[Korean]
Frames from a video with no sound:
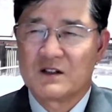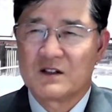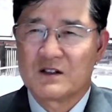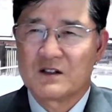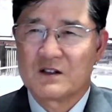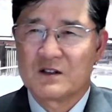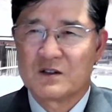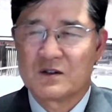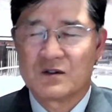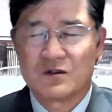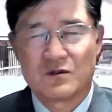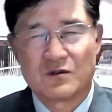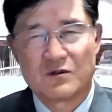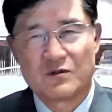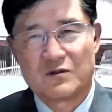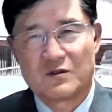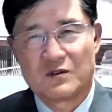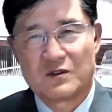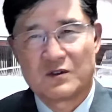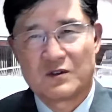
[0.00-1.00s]
그
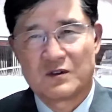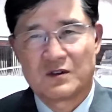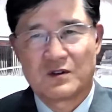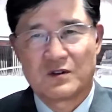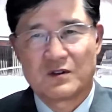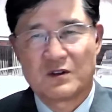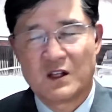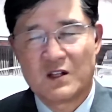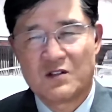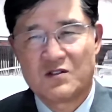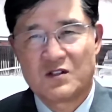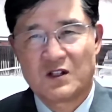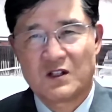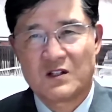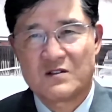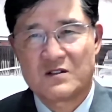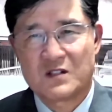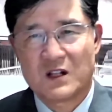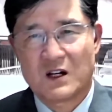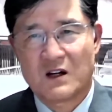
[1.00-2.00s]

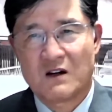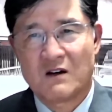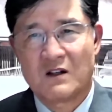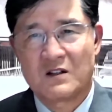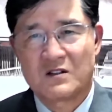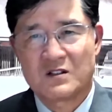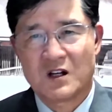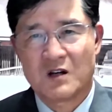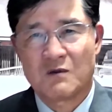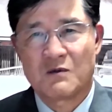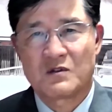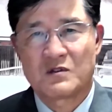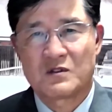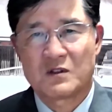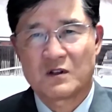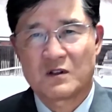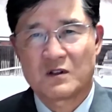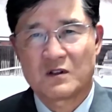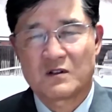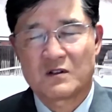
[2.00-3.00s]
내적인 자아의
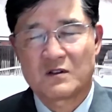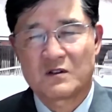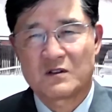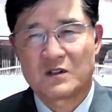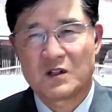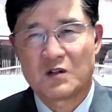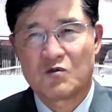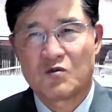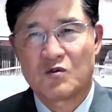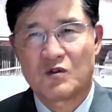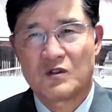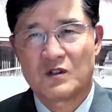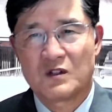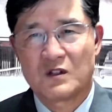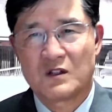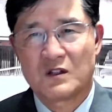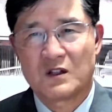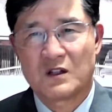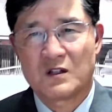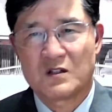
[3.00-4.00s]
싸움에서 결국은
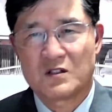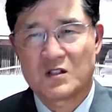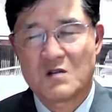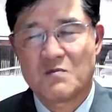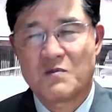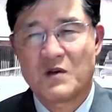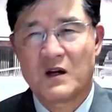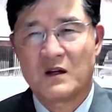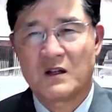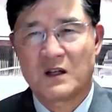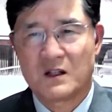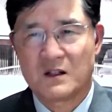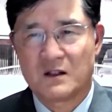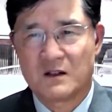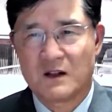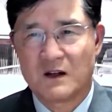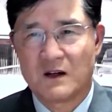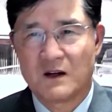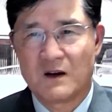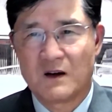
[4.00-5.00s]
이렇게 실패한 게 아닌가